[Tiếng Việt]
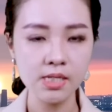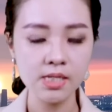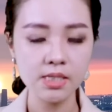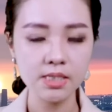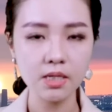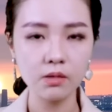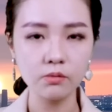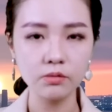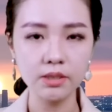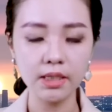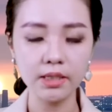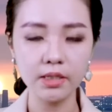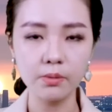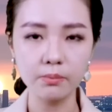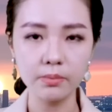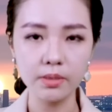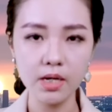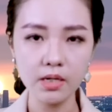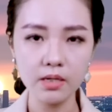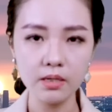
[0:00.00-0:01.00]
sau trận
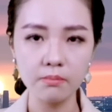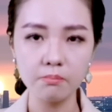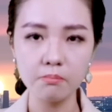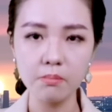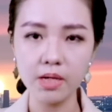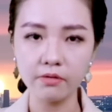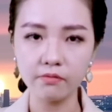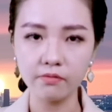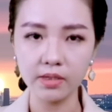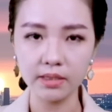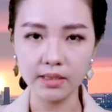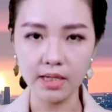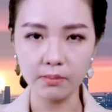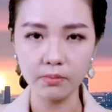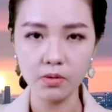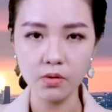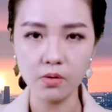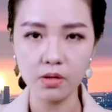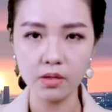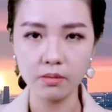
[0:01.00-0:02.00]
động đất bảy phẩy tám
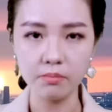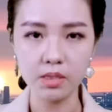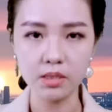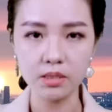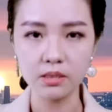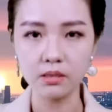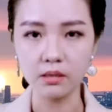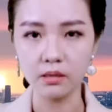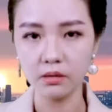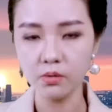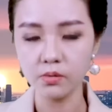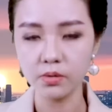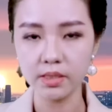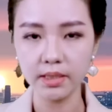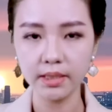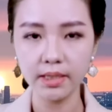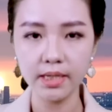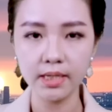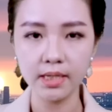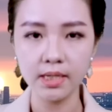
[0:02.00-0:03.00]
độ ở biên giới Thổ Nhĩ
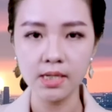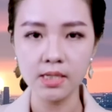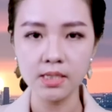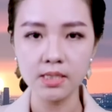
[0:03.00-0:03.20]
Kỳ,